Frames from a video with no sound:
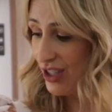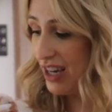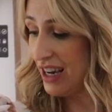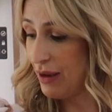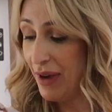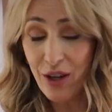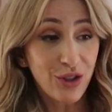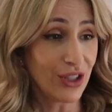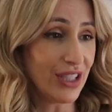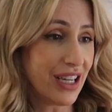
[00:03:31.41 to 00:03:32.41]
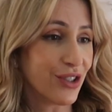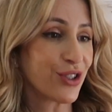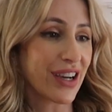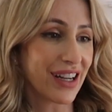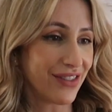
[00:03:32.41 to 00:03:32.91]
já é meio-dia, eu
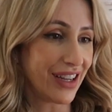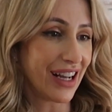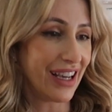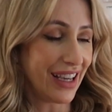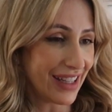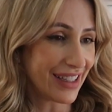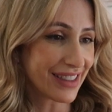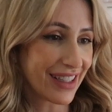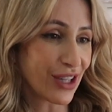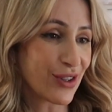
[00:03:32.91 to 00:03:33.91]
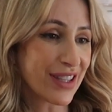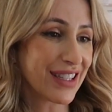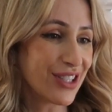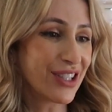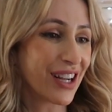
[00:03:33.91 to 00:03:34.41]
já gravei na Renner. É que eu esqueci de